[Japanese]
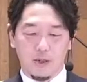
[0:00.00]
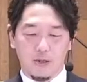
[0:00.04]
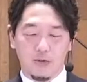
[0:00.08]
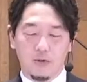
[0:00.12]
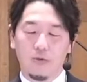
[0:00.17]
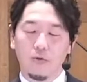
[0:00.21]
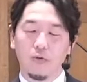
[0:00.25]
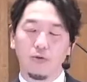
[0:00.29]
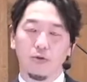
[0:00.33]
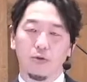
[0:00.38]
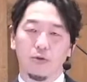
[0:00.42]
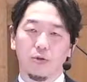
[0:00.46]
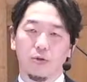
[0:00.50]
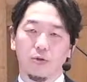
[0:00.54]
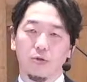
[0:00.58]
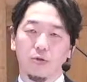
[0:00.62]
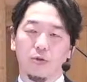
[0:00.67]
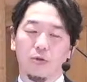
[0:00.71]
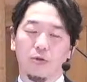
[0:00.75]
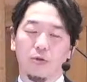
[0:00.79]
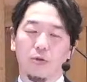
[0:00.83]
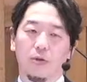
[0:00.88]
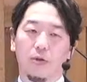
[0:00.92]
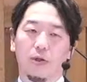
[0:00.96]
今週の
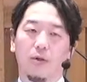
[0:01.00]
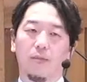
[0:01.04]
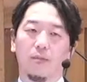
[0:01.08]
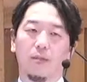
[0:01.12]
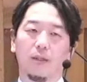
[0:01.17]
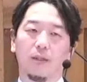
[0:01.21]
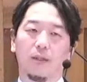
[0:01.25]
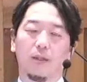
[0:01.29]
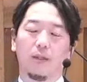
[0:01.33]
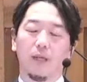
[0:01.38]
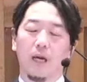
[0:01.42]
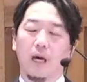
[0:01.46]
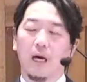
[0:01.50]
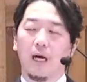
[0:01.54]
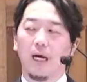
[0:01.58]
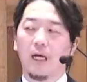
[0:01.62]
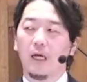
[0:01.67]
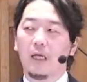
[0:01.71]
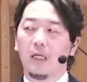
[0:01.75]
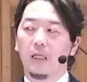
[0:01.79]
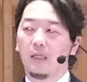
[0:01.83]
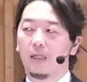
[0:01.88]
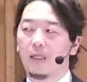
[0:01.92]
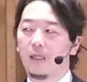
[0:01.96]
教科を学んであ
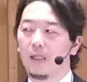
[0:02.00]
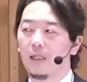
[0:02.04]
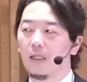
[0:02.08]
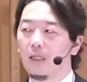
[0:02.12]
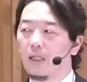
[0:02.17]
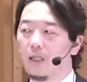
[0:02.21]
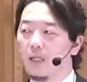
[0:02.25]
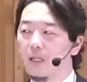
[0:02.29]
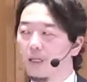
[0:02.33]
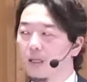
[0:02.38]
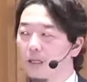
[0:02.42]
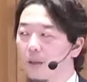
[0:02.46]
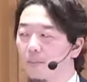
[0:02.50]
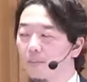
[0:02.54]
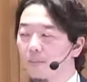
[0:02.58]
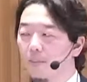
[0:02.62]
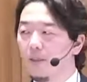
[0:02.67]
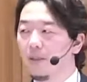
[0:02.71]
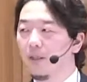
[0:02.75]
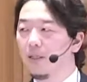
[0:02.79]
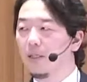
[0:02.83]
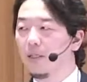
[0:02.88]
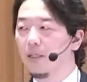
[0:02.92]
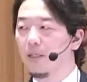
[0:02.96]
なんだか頑
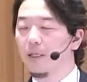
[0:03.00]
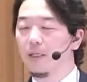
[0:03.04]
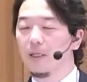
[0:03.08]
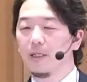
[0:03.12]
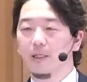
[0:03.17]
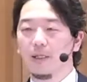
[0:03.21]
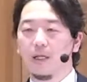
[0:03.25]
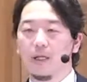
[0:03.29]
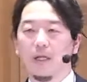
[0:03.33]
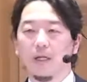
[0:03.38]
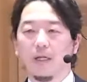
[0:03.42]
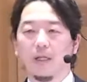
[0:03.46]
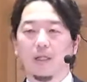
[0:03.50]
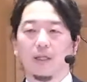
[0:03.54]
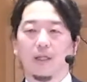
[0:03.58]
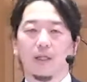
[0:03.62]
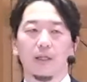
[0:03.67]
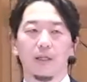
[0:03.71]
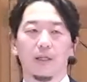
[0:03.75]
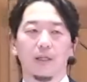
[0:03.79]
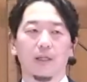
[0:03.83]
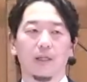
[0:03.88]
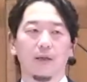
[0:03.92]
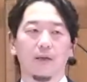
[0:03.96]
張んなきゃいけないな
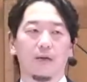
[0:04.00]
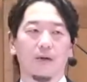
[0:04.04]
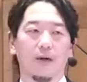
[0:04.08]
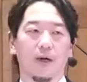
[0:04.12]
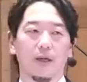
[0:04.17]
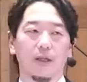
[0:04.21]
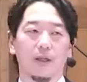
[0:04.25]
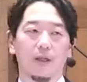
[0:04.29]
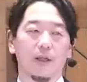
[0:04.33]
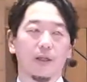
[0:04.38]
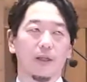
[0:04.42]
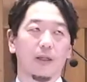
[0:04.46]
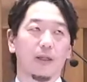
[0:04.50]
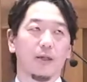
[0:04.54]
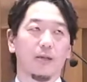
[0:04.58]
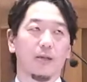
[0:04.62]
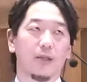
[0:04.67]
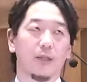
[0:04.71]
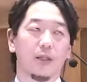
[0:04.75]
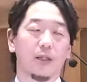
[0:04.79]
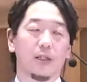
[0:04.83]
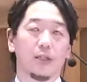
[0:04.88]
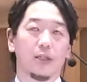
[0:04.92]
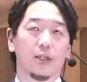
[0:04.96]
んだかこう離れないよう
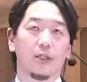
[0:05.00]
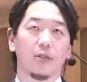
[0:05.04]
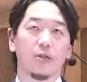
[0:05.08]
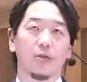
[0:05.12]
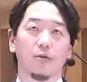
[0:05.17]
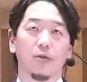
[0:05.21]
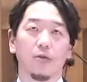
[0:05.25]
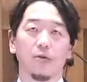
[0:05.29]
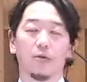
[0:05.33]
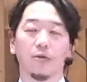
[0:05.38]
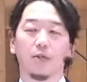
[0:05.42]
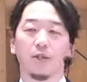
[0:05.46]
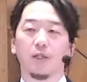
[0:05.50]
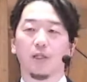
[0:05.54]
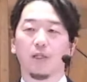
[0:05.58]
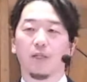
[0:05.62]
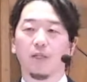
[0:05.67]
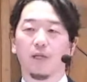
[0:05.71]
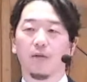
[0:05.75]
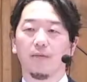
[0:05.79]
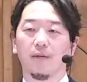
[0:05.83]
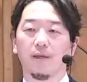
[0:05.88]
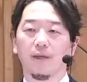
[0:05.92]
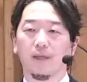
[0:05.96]
に必死に努力しな
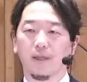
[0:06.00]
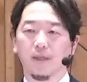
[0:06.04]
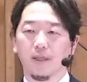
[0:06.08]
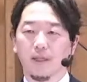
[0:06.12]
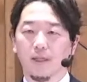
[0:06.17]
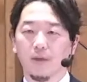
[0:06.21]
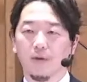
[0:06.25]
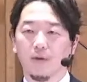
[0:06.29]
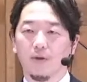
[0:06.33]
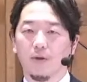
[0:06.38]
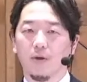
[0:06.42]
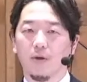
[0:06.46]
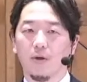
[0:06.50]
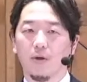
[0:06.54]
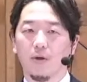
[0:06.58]
ければいけないと